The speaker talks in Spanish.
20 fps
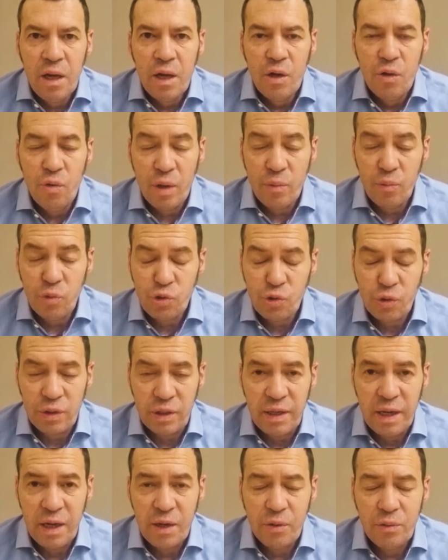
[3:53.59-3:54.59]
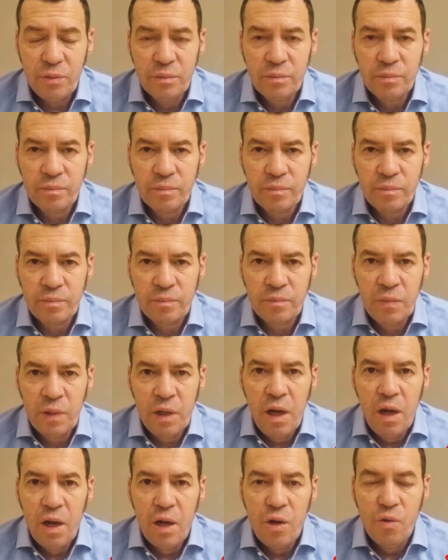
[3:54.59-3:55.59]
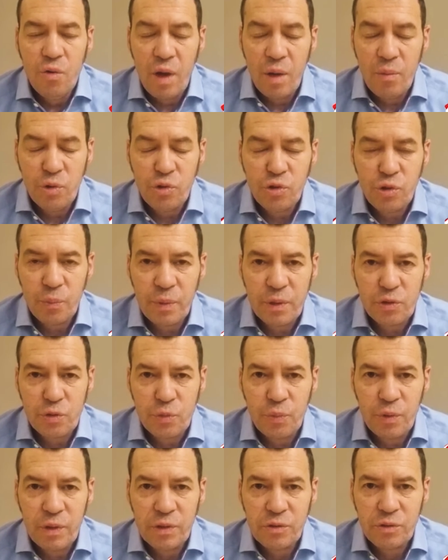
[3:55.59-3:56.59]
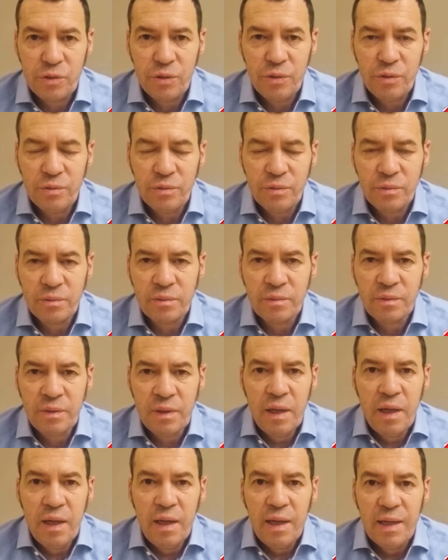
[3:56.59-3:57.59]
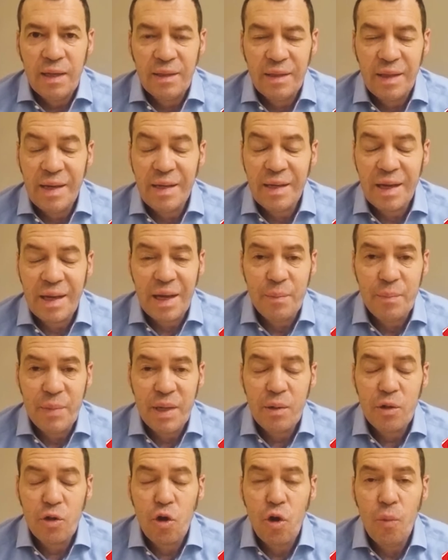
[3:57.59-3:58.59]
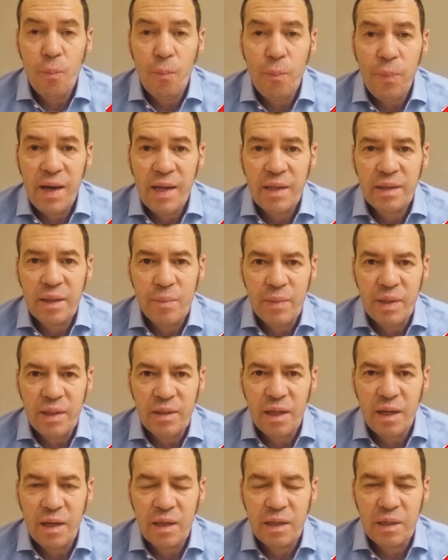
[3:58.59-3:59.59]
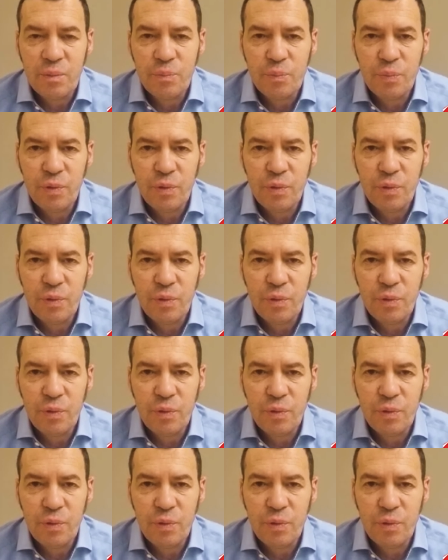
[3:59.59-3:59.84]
No hay mucho dinero, no hay mucho presupuesto y tienen que cambiar completamente el equipo.